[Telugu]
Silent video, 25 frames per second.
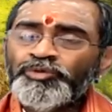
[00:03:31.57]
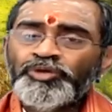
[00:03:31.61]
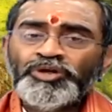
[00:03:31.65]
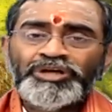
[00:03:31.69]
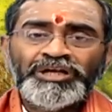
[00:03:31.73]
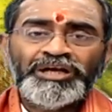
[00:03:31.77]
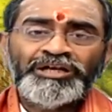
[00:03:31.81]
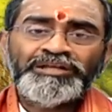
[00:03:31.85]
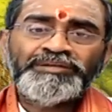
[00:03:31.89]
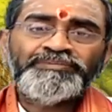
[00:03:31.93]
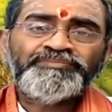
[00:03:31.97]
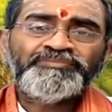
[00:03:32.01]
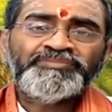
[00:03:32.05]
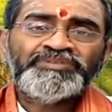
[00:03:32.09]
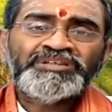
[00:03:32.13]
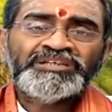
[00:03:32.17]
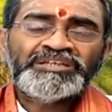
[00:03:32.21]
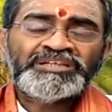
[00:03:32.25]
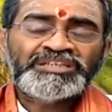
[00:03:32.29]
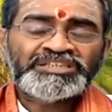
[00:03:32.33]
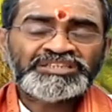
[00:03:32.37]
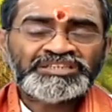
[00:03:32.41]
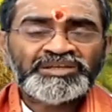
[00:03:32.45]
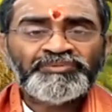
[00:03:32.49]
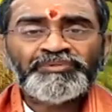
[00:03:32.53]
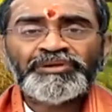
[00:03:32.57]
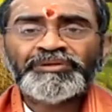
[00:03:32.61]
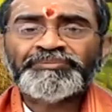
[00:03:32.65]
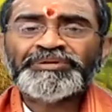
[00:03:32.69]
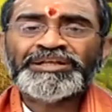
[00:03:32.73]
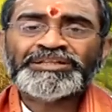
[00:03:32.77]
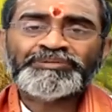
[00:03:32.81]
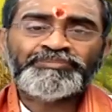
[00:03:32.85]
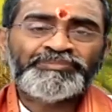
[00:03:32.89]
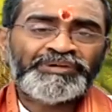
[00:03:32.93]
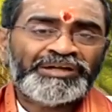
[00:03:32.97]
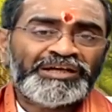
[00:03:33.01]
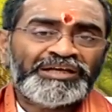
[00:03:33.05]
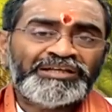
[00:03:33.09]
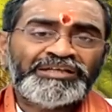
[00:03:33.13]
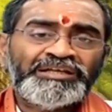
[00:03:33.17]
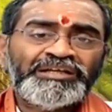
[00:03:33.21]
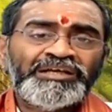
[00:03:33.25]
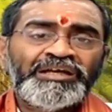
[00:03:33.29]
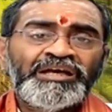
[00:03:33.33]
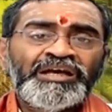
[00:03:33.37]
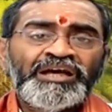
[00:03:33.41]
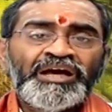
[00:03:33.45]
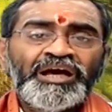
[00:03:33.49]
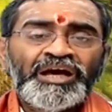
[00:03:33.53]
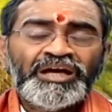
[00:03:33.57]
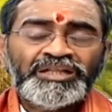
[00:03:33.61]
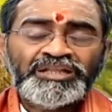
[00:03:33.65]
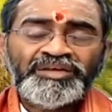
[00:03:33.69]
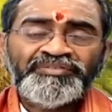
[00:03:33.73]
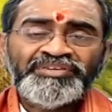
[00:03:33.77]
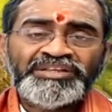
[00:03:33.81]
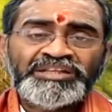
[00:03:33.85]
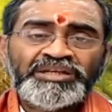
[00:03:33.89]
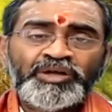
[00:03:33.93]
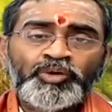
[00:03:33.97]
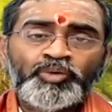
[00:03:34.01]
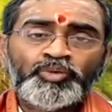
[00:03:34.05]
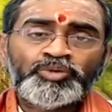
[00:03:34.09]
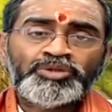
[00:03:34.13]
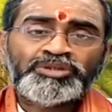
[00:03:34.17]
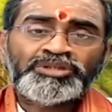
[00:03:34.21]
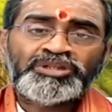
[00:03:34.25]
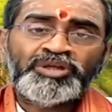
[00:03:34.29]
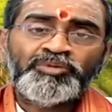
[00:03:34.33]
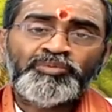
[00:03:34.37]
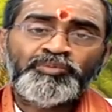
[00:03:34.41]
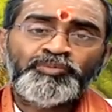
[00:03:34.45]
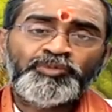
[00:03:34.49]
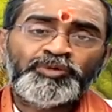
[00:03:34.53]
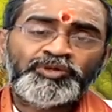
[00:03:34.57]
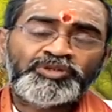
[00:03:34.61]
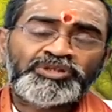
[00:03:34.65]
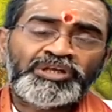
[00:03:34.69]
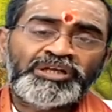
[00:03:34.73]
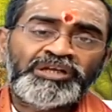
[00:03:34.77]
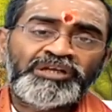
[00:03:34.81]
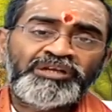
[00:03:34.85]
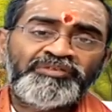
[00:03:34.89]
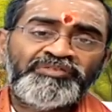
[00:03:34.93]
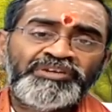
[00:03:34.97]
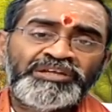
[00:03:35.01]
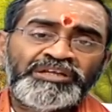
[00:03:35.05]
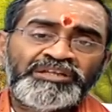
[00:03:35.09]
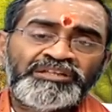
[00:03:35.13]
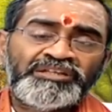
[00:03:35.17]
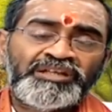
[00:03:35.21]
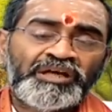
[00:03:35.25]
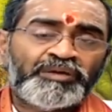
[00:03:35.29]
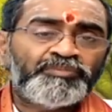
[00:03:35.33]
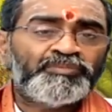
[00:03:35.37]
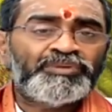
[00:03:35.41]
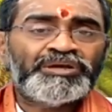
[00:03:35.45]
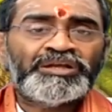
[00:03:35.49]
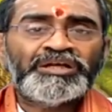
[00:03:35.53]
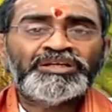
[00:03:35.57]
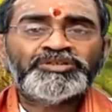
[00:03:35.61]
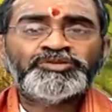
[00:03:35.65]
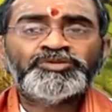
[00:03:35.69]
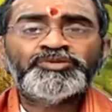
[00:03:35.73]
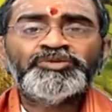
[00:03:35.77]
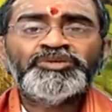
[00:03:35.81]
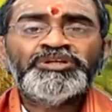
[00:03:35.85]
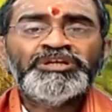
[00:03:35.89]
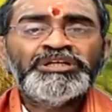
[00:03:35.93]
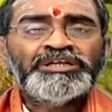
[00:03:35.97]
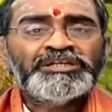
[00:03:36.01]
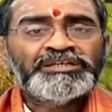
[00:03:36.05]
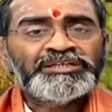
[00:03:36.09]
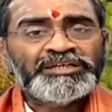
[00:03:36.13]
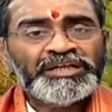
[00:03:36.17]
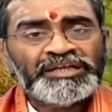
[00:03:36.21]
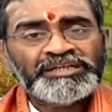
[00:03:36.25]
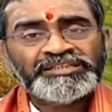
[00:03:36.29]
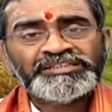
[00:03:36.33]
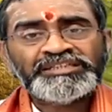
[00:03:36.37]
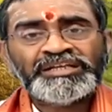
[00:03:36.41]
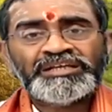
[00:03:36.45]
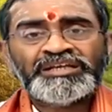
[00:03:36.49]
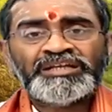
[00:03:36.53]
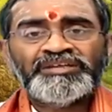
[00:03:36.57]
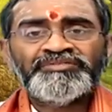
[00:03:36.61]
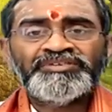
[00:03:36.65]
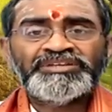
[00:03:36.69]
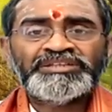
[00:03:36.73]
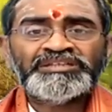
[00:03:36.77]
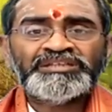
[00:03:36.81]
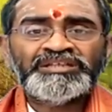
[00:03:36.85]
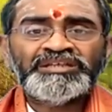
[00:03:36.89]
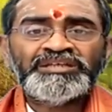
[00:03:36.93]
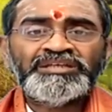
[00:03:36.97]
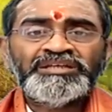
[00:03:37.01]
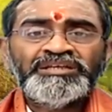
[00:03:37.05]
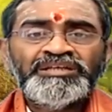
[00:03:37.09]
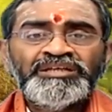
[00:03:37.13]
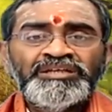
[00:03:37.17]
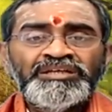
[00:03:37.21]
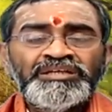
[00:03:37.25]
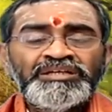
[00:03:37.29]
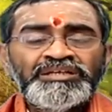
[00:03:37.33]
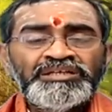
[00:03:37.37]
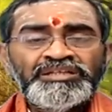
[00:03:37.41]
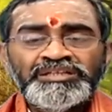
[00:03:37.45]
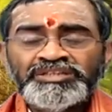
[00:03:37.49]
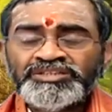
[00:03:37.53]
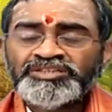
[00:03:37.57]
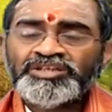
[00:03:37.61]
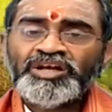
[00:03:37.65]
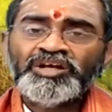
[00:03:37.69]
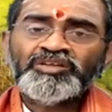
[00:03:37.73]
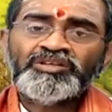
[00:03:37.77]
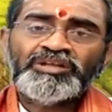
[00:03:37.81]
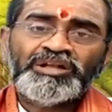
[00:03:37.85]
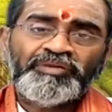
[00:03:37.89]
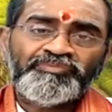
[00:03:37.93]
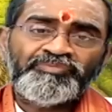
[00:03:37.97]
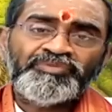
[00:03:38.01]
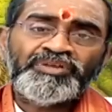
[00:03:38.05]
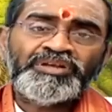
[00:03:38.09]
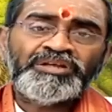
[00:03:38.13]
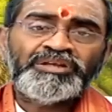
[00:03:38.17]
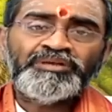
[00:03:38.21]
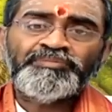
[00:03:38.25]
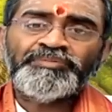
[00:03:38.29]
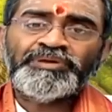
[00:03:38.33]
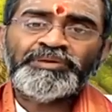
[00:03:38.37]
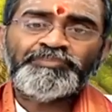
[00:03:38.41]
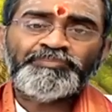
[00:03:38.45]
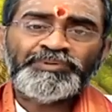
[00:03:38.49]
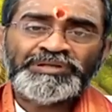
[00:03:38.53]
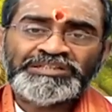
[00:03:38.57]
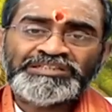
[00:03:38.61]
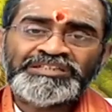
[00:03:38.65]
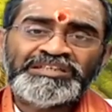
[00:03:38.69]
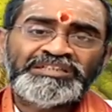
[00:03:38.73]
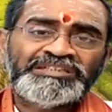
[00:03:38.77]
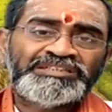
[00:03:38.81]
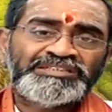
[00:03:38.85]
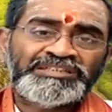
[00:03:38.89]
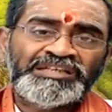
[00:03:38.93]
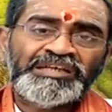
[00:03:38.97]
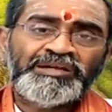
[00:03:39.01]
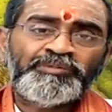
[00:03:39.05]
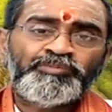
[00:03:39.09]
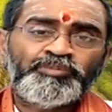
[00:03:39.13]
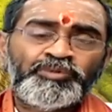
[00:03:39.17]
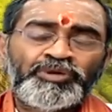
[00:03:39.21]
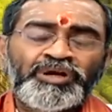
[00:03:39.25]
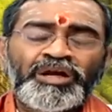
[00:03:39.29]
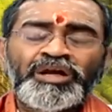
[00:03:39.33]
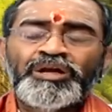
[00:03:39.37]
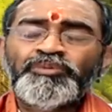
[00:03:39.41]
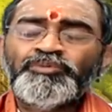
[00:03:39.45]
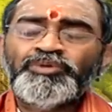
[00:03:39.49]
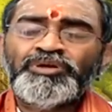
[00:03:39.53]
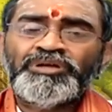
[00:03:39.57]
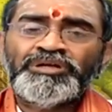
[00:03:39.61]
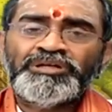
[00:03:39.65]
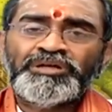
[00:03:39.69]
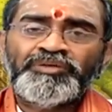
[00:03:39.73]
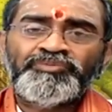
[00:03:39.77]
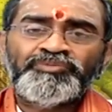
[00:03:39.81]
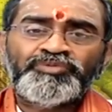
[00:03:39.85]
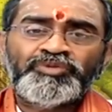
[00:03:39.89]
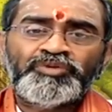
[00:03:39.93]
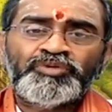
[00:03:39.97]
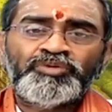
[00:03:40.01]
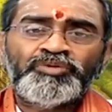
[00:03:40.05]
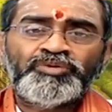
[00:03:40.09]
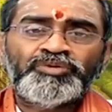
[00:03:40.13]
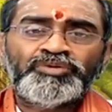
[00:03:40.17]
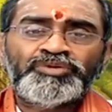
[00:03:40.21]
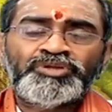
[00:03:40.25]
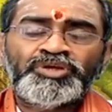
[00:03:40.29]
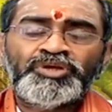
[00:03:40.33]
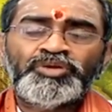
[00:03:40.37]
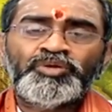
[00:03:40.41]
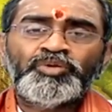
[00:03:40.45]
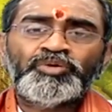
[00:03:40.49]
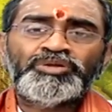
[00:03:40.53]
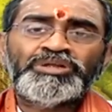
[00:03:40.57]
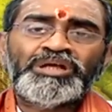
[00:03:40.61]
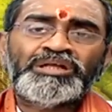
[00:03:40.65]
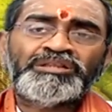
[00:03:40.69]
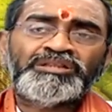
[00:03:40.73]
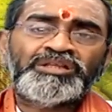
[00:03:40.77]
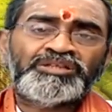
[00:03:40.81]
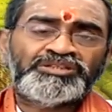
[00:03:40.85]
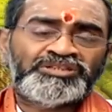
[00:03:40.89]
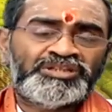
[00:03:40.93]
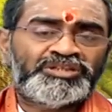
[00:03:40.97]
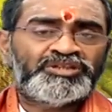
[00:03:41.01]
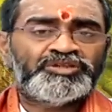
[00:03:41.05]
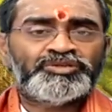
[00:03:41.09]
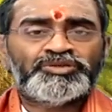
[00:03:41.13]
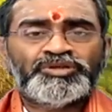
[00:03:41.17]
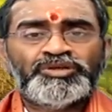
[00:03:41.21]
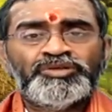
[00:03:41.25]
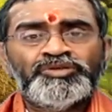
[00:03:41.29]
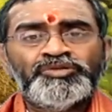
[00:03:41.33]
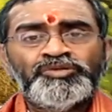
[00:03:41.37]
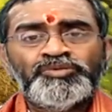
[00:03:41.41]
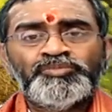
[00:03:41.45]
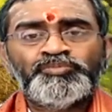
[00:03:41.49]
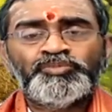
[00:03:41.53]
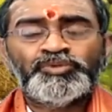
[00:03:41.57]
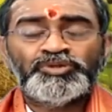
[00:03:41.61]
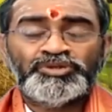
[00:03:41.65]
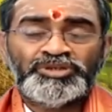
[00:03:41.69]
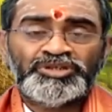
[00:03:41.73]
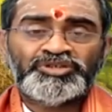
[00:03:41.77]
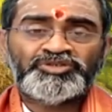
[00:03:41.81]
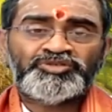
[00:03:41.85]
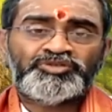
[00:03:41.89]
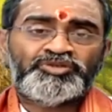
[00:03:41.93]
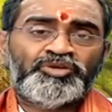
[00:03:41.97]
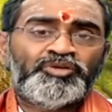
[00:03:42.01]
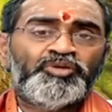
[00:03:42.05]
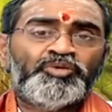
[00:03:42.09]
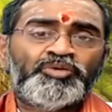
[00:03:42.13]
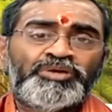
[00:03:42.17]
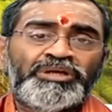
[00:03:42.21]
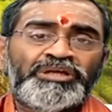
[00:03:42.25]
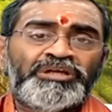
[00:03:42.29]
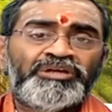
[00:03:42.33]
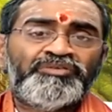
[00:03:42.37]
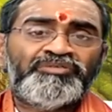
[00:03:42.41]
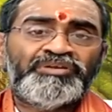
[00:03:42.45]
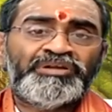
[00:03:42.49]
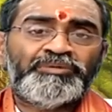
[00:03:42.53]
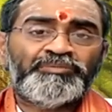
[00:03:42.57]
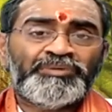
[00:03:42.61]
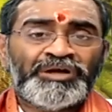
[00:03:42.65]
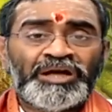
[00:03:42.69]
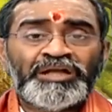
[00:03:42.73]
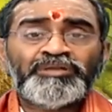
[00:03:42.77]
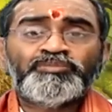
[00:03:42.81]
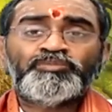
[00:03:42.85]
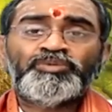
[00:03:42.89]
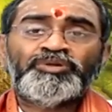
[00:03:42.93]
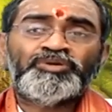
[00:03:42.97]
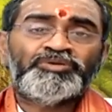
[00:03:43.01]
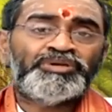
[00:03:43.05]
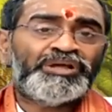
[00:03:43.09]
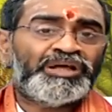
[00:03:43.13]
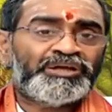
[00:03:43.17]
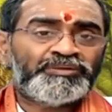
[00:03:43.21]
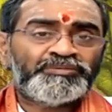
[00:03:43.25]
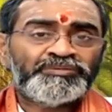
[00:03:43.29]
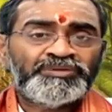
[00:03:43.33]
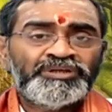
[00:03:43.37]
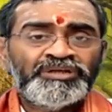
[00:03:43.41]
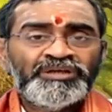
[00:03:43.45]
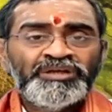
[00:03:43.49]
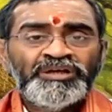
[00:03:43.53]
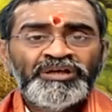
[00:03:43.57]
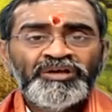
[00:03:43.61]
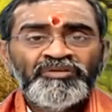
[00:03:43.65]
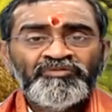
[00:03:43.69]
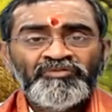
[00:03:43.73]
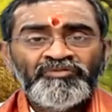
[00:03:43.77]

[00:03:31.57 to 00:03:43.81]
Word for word: రాముడు కానీ కృష్ణ పరమాత్మ కానీ అదేవిధంగా ఉత్తమ పురుషులైనటువంటి ధర్మరాజు నలచక్రవర్తి ఇత్యాదులందరినీ మనం పరిశీలిస్తే పురాణంలో ఎంతో ధీరోదాత్త చరిత్రలు పుణ్యస్వరూపులైనటువంటి మహాత్ములు ఉన్నారు